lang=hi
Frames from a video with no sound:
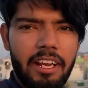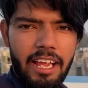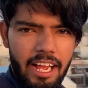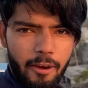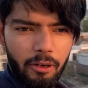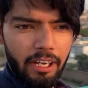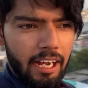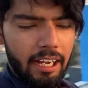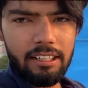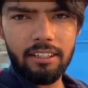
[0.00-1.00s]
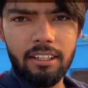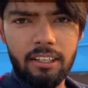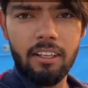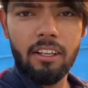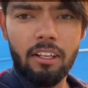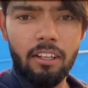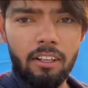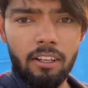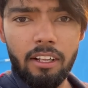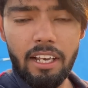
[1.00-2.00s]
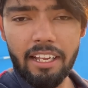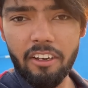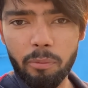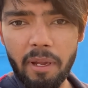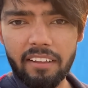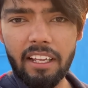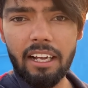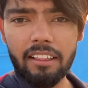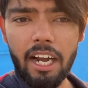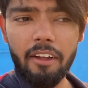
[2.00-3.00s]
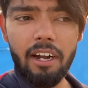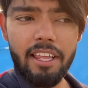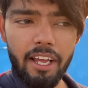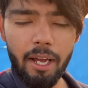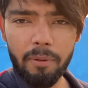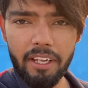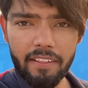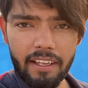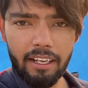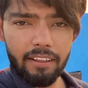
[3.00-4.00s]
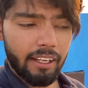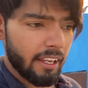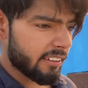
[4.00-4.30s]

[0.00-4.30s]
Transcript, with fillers: नया हो गया है लेकिन इसमें एक दिक्कत आने वाली है अब ये दिक्कत है कि ये